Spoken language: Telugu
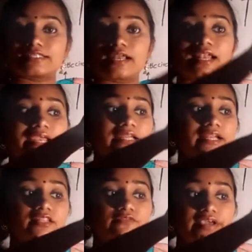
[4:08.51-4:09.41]
సన్లైట్
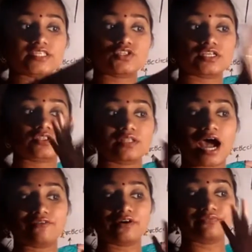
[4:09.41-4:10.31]
అనేది ఫేస్ చేస్తుంది
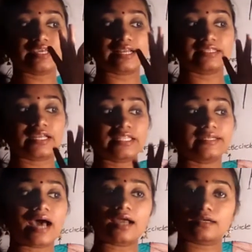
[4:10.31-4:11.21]
హాఫ్ ఆఫ్ ది ఎర్త్ అనేది
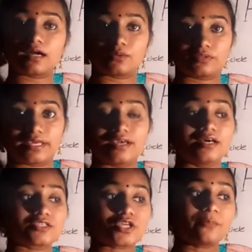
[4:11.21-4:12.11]
డార్క్గా ఉంది
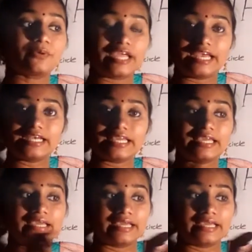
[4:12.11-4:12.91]
సో అప్పుడు ఏంటి